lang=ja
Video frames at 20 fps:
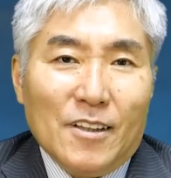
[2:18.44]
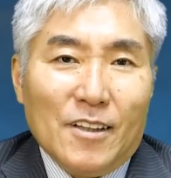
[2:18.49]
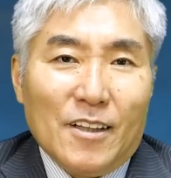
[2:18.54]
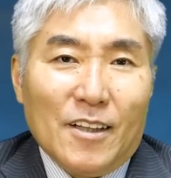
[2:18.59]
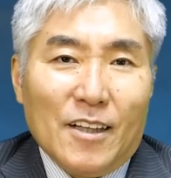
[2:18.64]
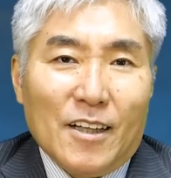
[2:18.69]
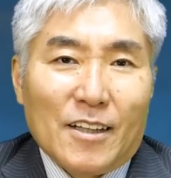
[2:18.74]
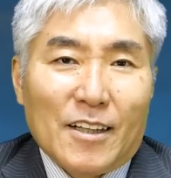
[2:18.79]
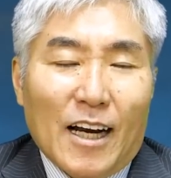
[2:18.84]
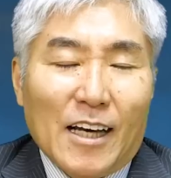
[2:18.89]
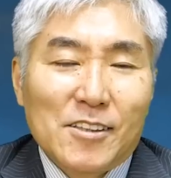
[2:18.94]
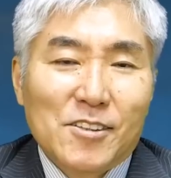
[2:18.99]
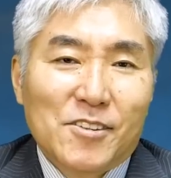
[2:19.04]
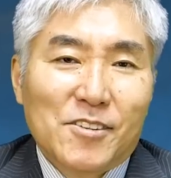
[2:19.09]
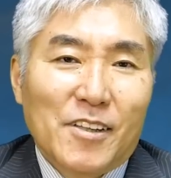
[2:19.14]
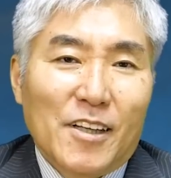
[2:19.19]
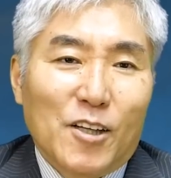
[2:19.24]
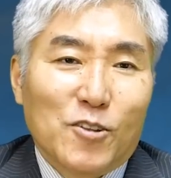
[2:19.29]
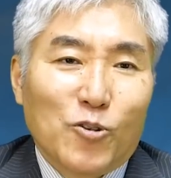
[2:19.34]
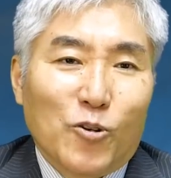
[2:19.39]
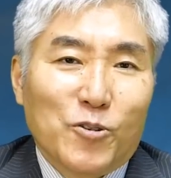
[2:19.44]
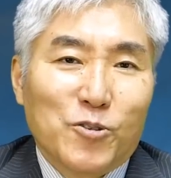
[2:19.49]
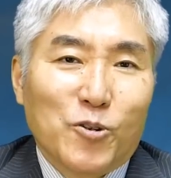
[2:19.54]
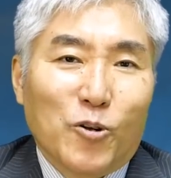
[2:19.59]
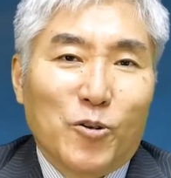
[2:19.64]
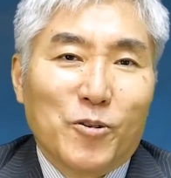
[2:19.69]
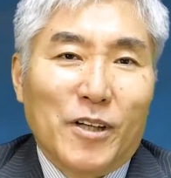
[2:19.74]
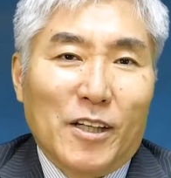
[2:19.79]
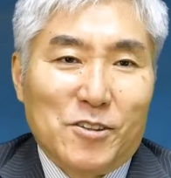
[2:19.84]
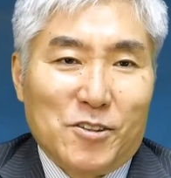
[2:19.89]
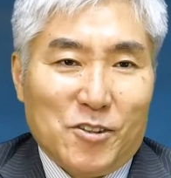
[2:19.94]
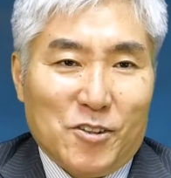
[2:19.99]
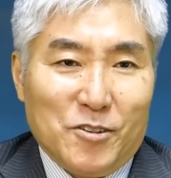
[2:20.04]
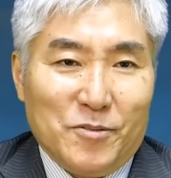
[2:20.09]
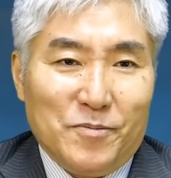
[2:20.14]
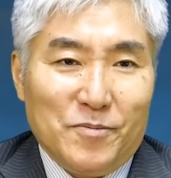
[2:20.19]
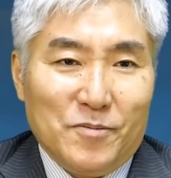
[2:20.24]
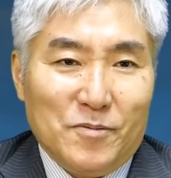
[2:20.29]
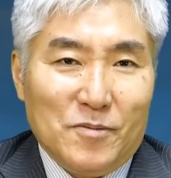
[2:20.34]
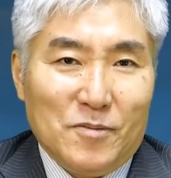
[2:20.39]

えー、完成の匂いがする、